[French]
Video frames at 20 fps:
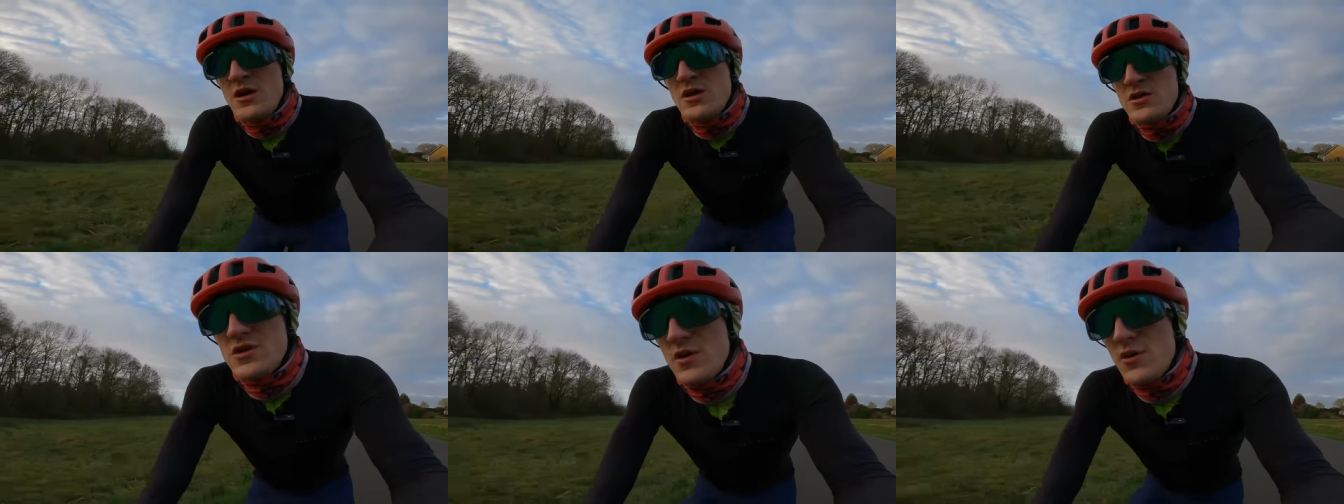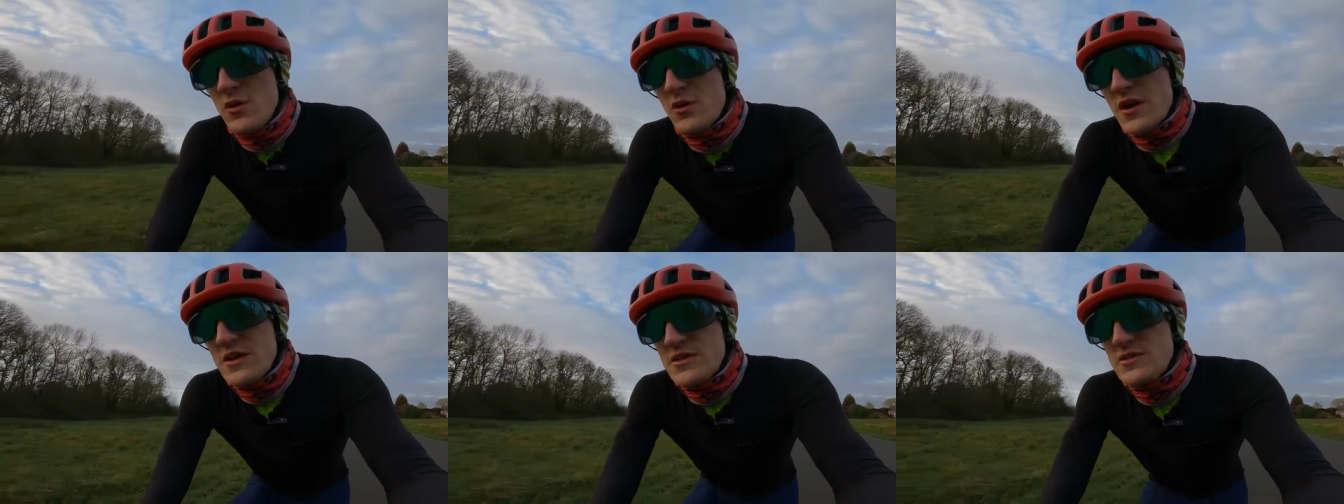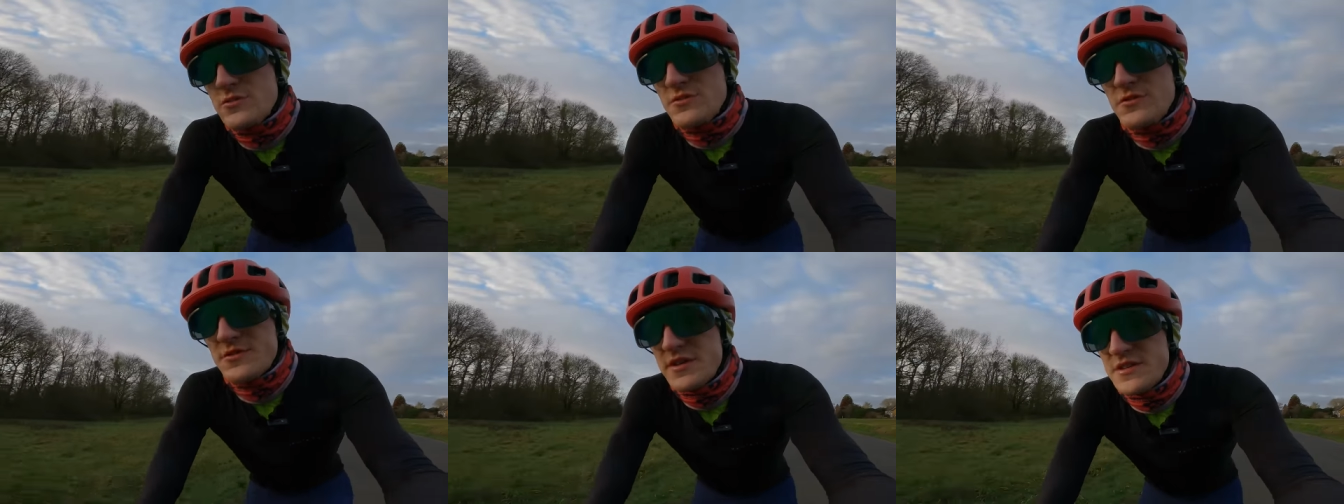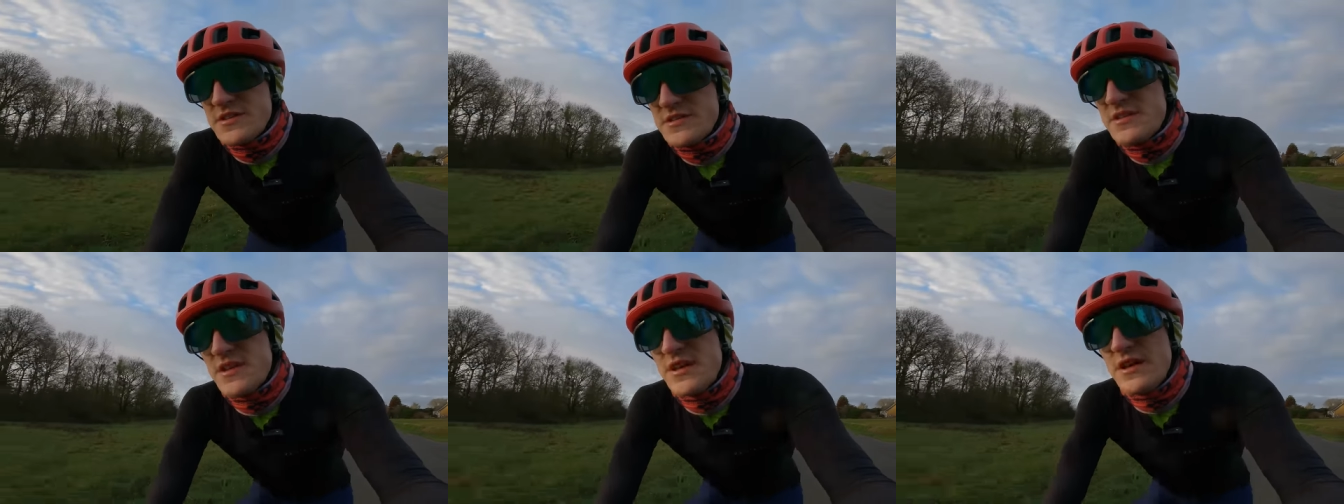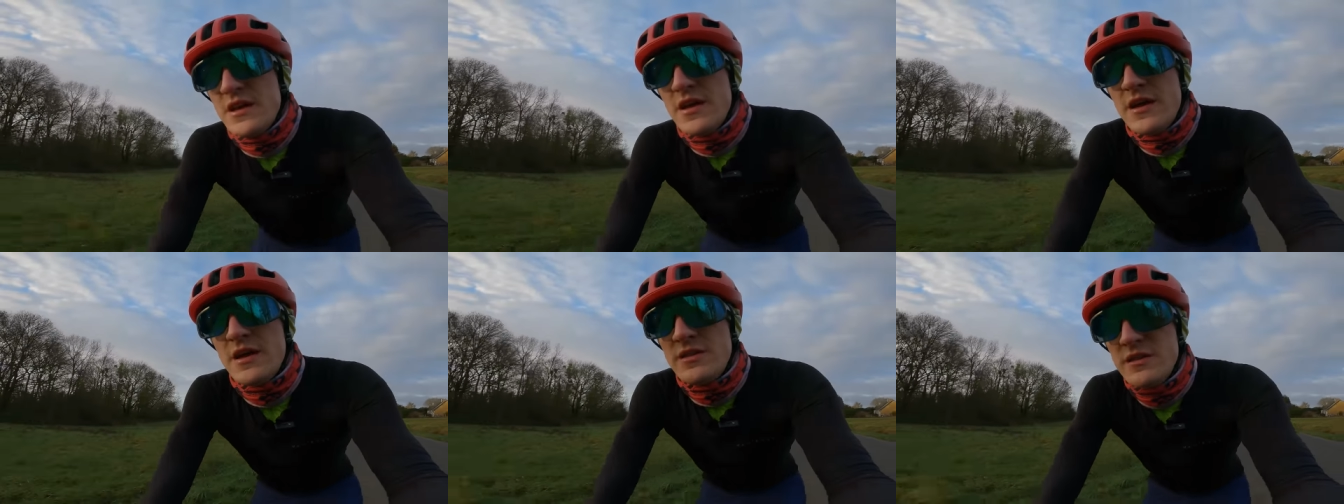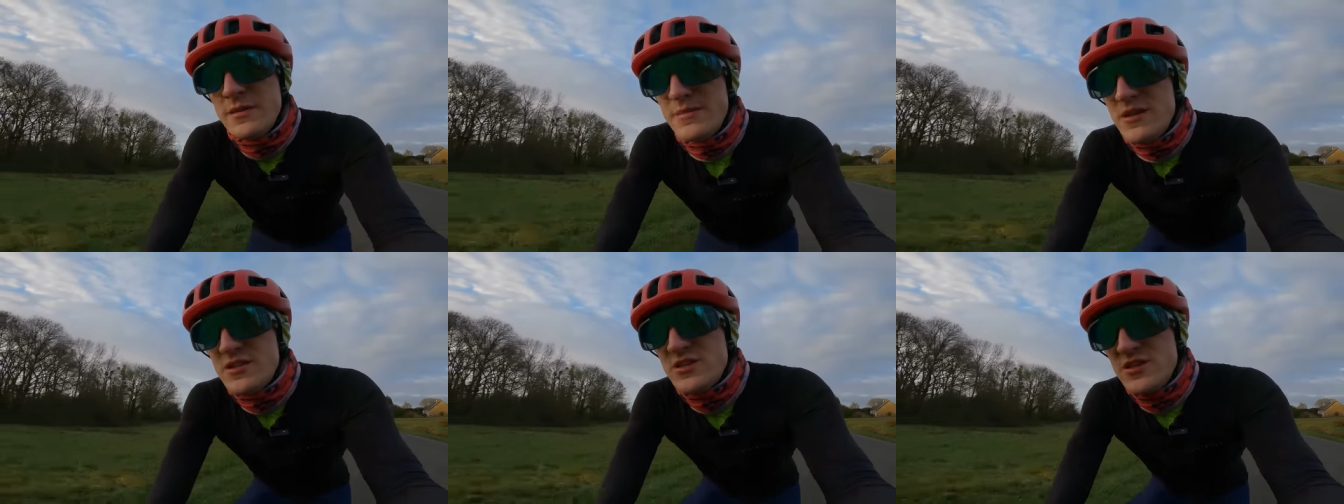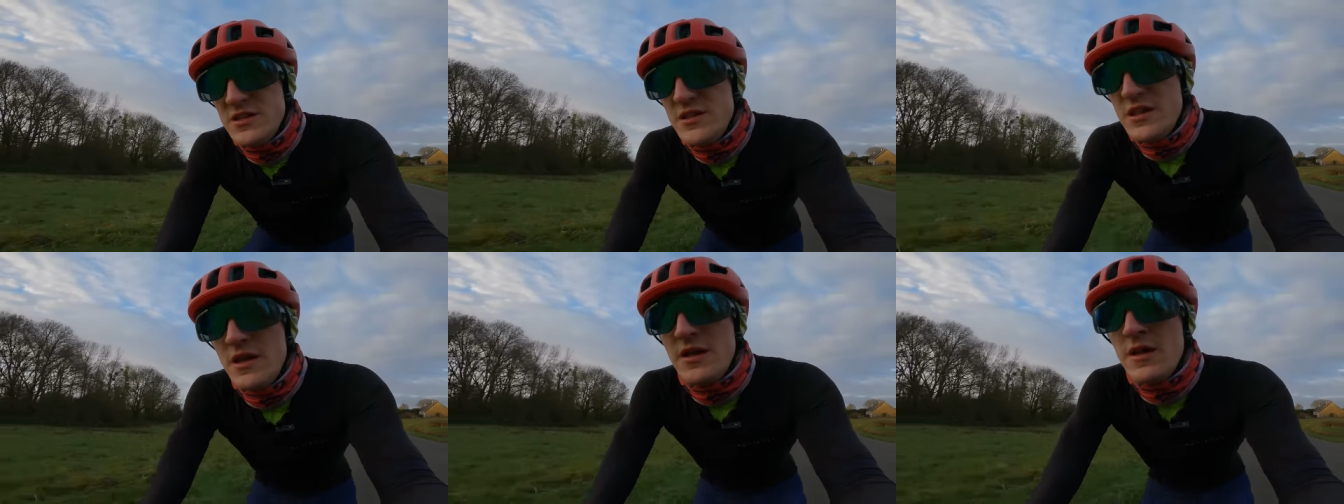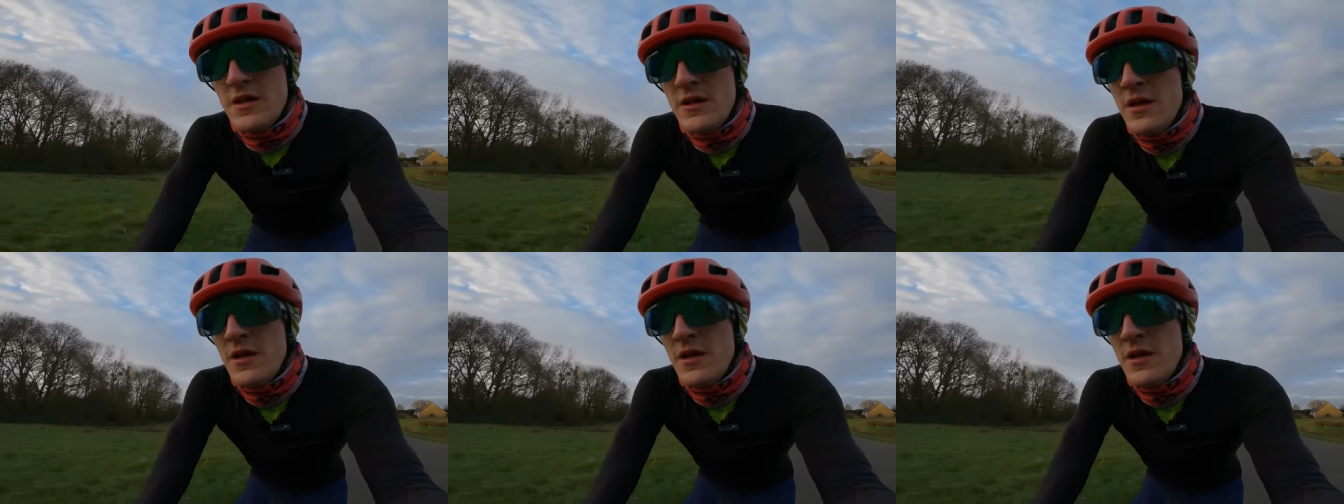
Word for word: J'ai eu l'occasion de tester des machines